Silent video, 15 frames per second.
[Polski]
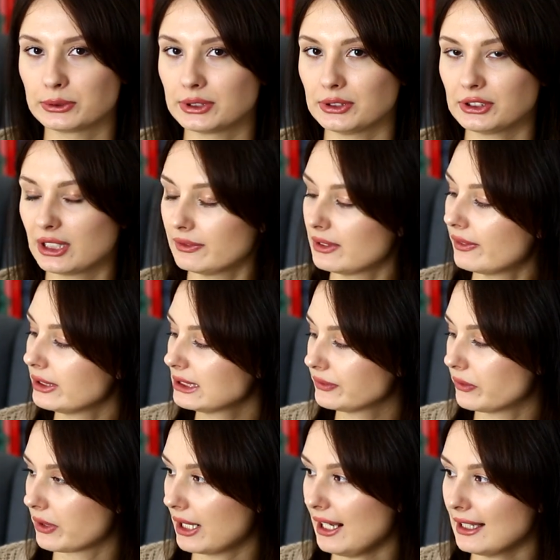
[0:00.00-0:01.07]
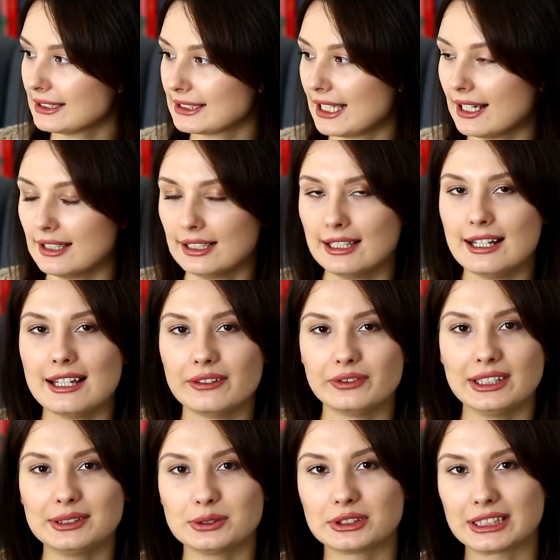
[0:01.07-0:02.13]
książkę wydawnictwo Relacja,
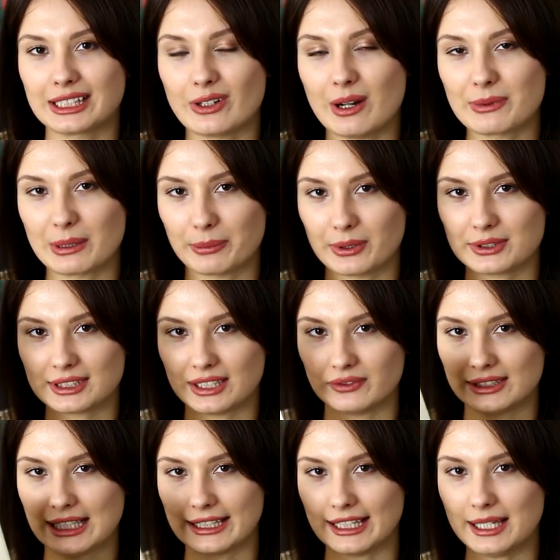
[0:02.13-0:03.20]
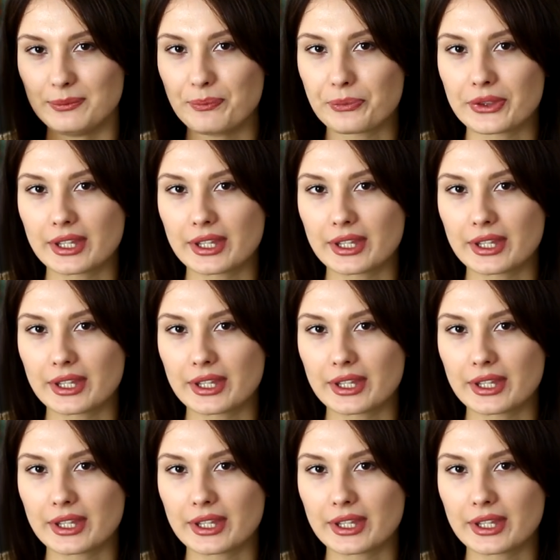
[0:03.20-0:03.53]
więc już czekałam na polskie wydanie.